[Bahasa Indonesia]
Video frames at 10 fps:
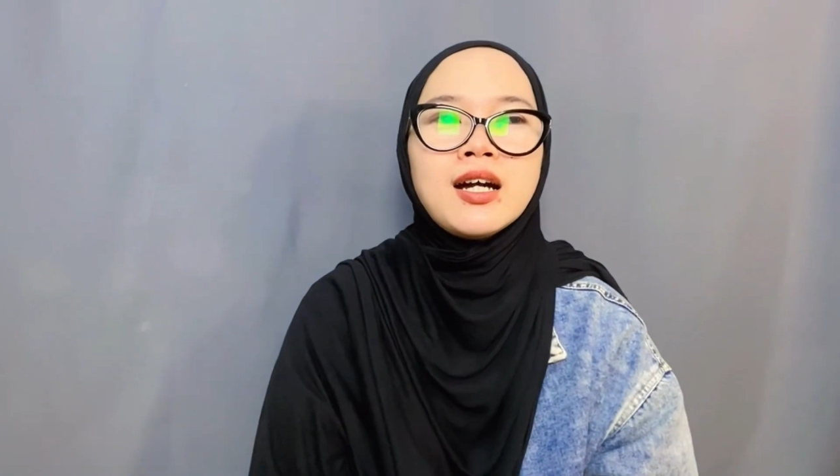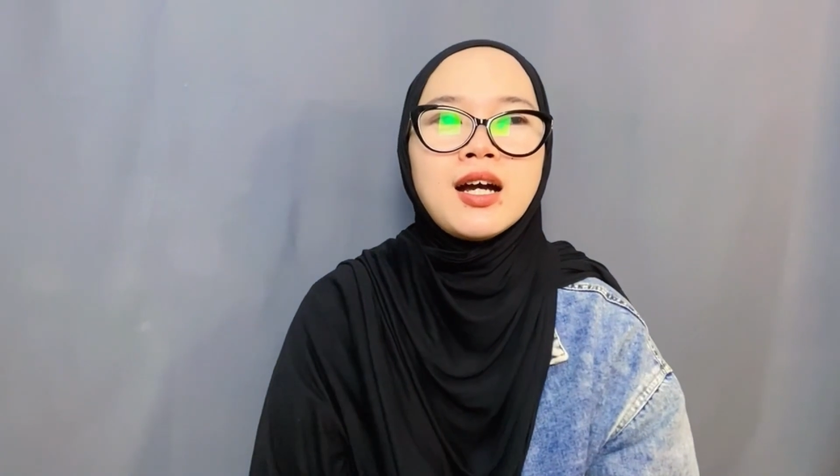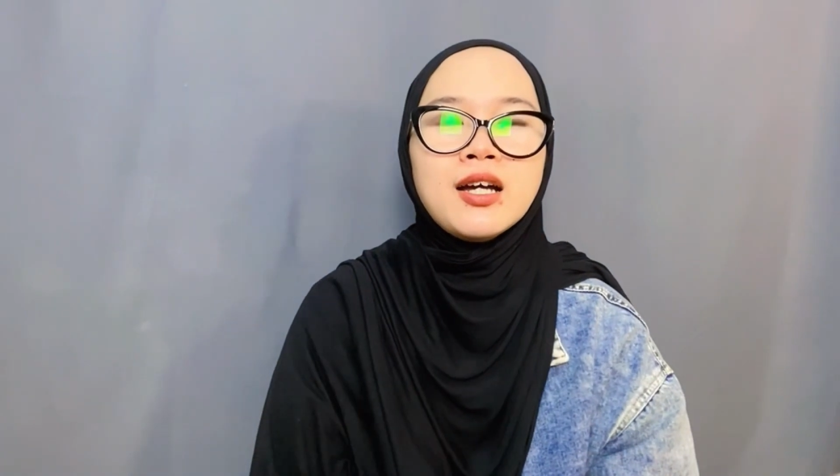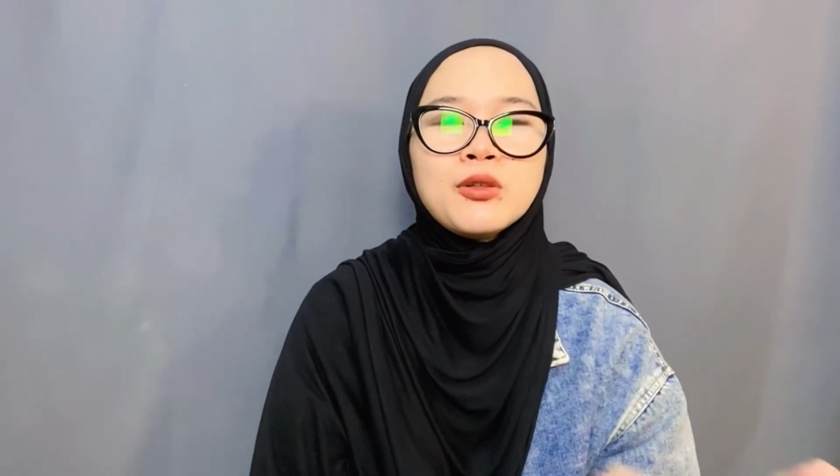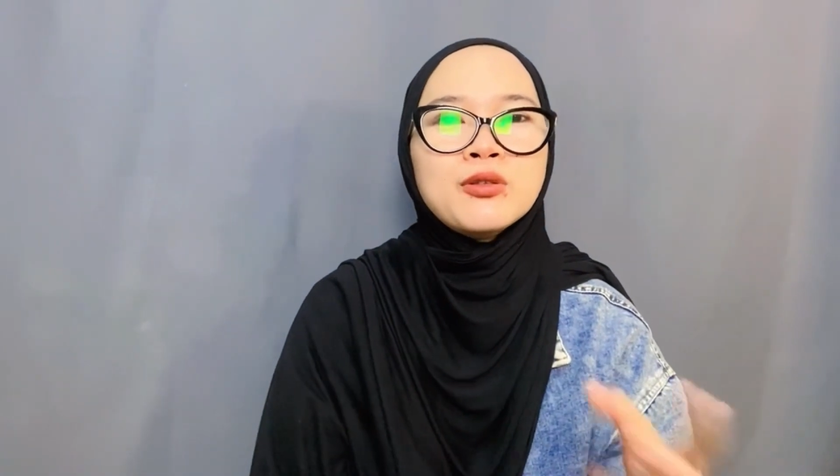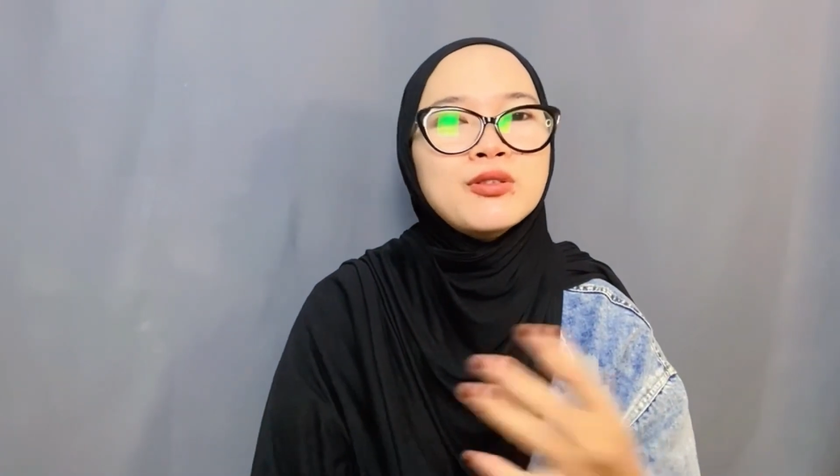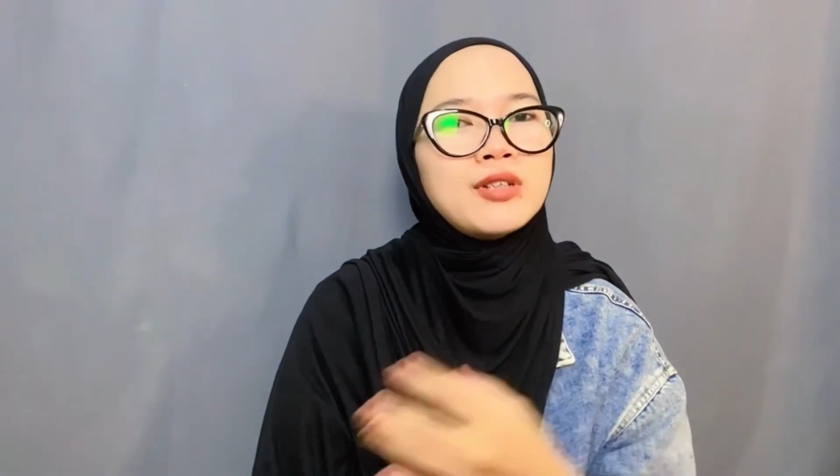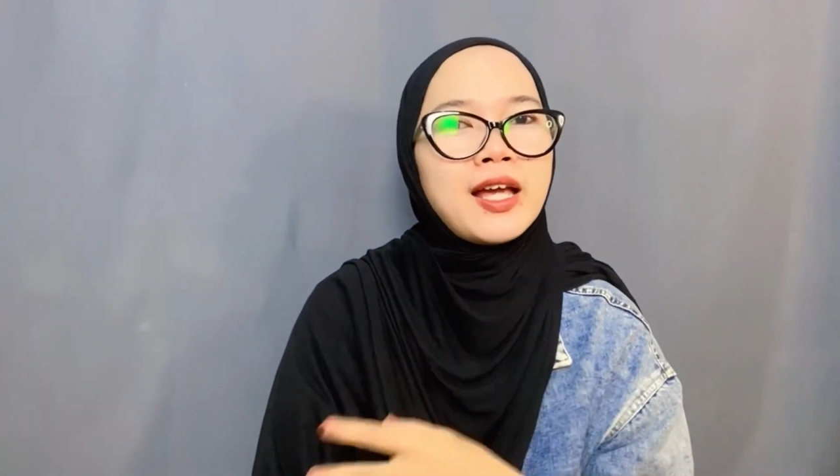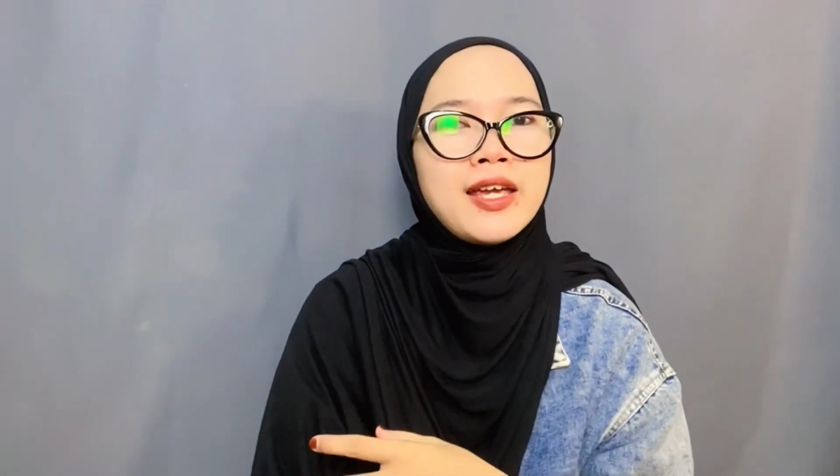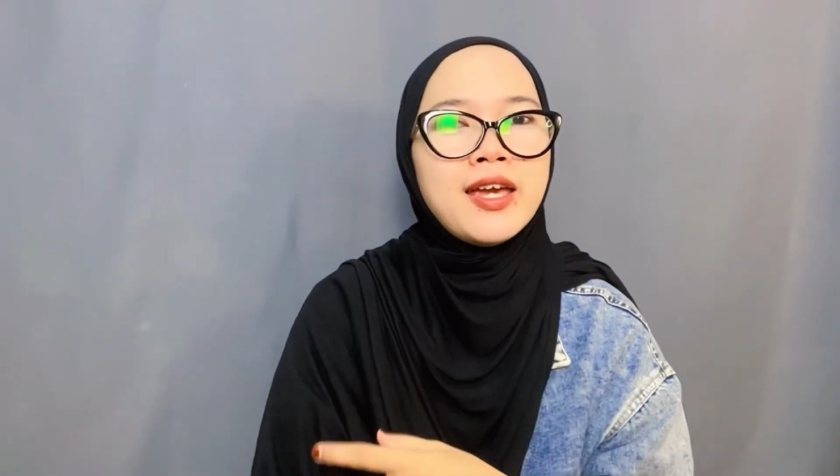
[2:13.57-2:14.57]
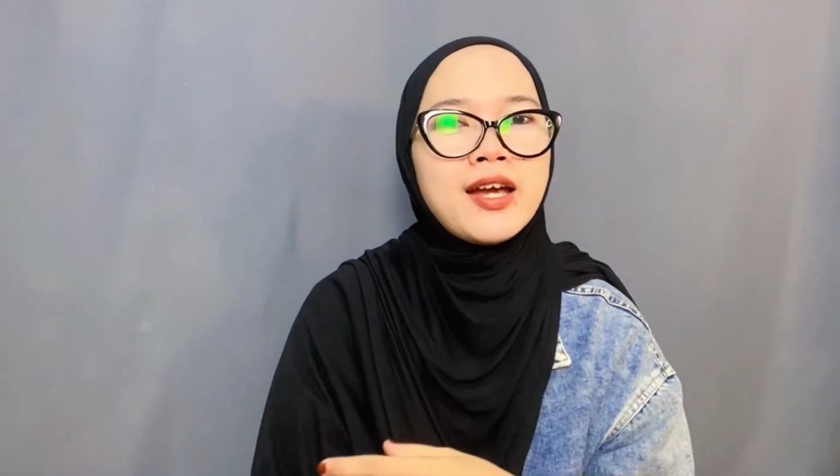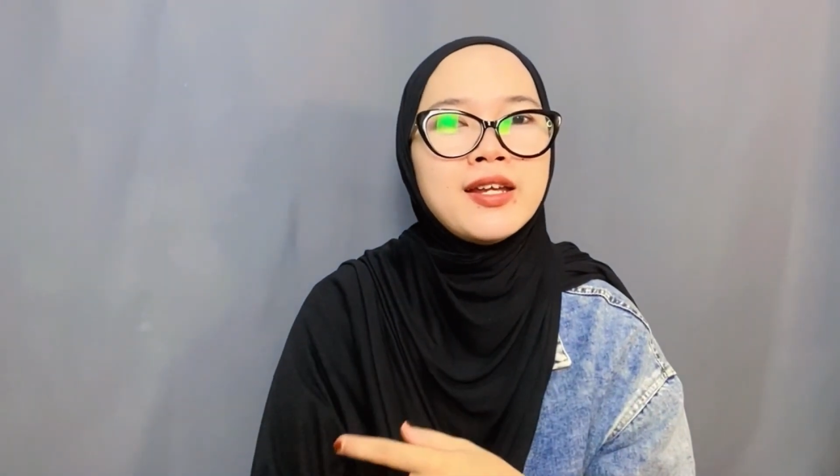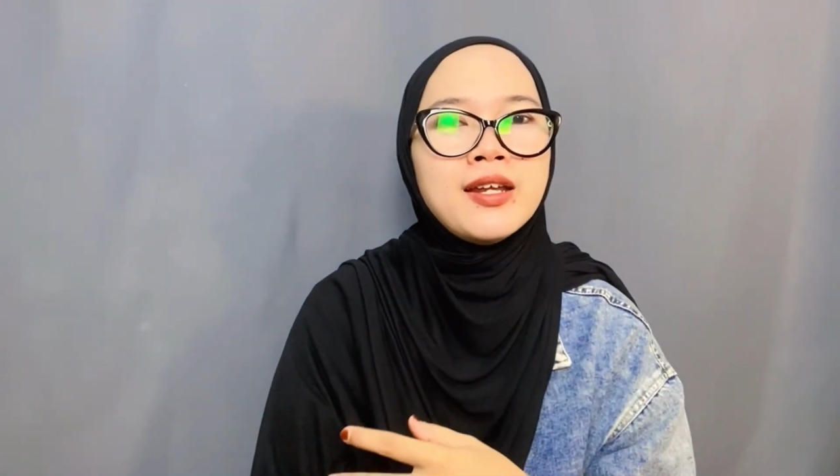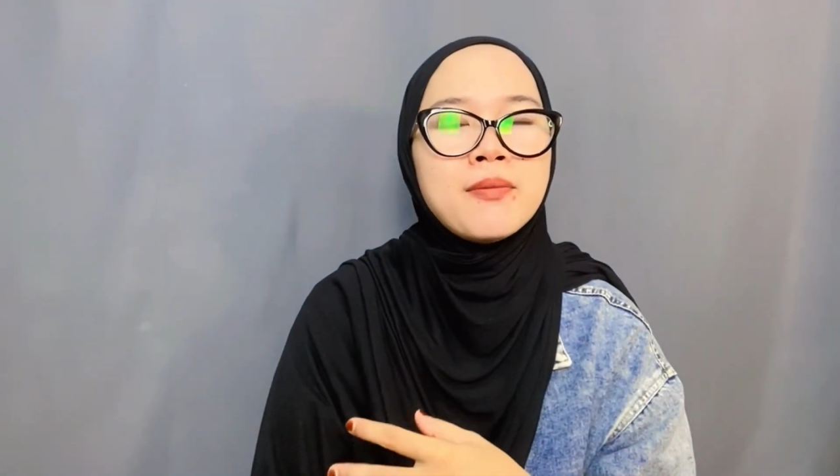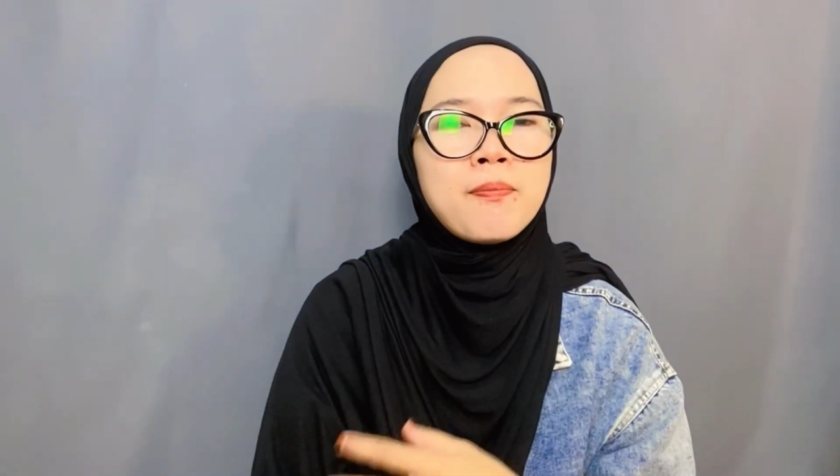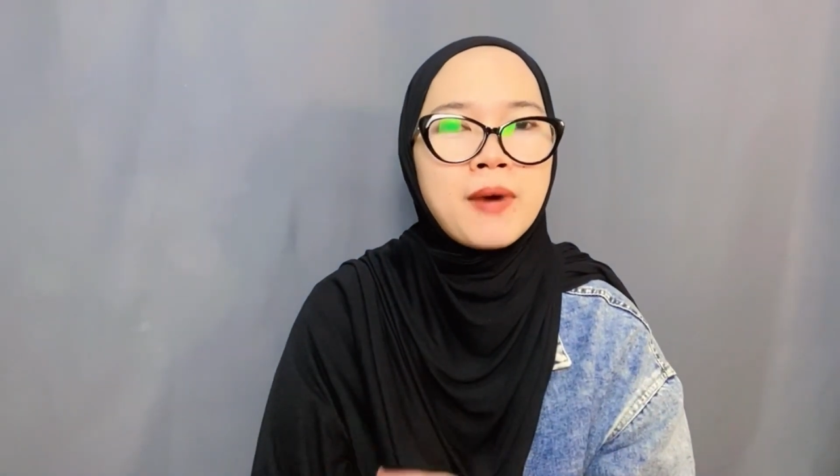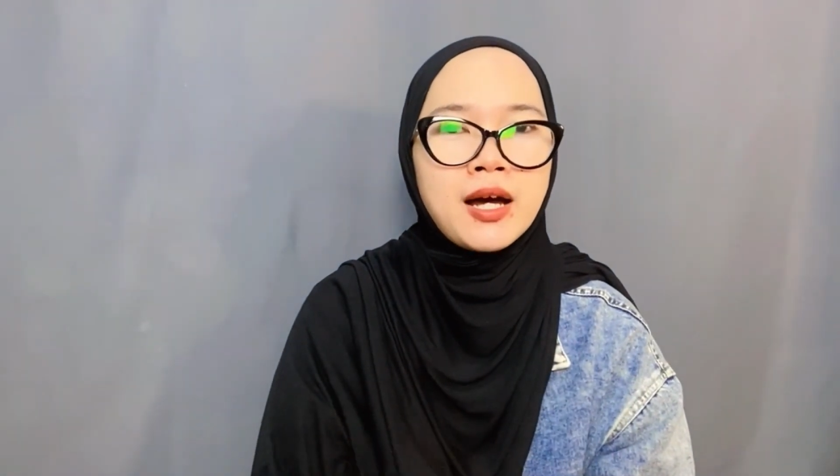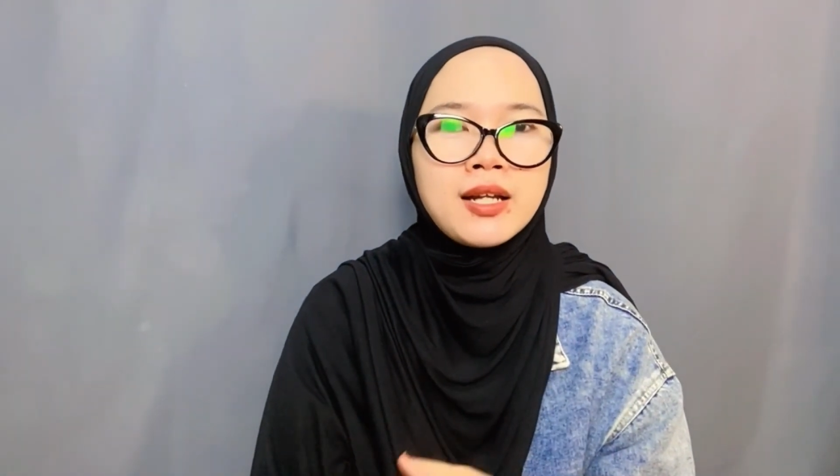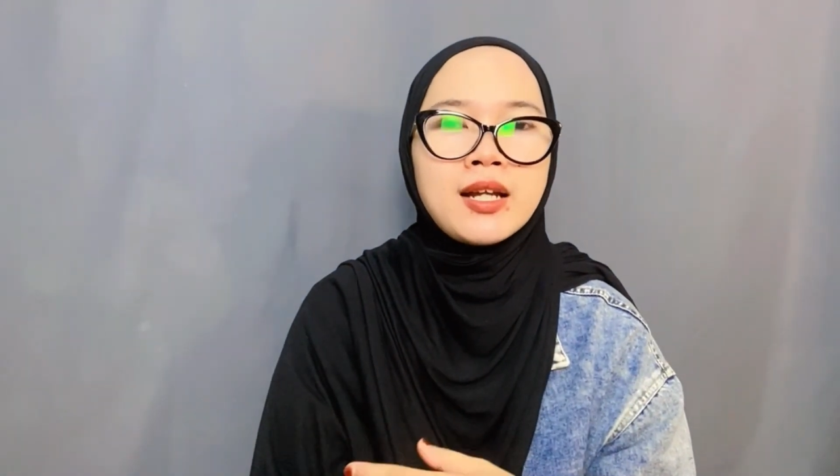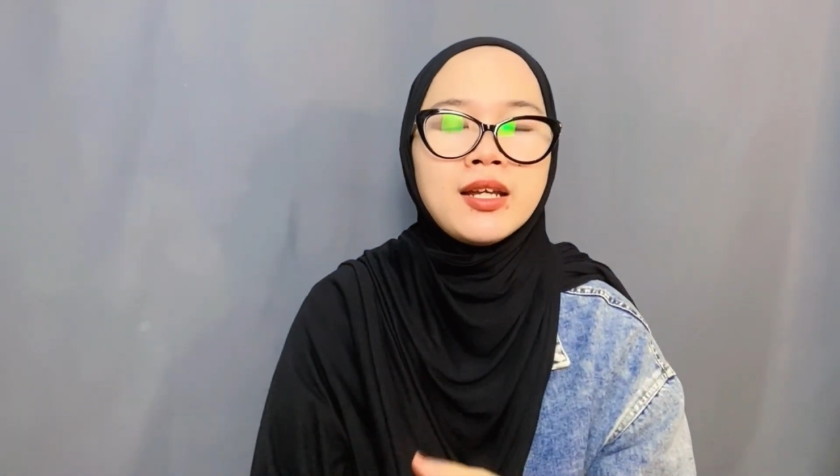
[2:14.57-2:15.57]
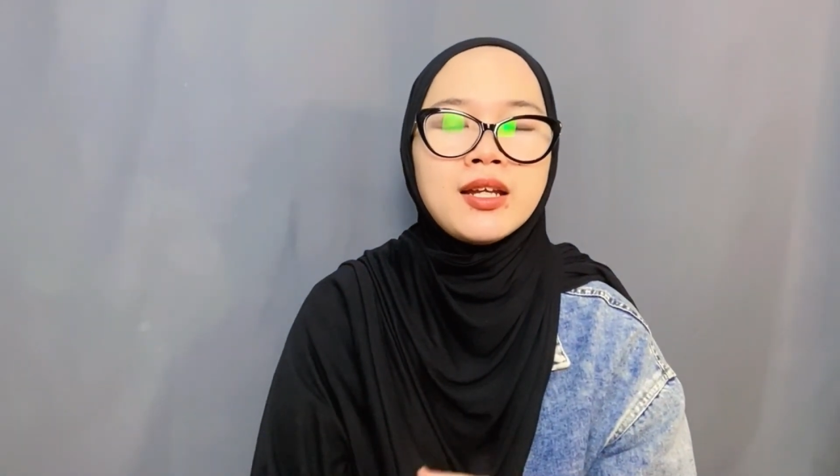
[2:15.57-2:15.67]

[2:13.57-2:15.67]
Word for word: kak tunggu lagi ya di depan nanti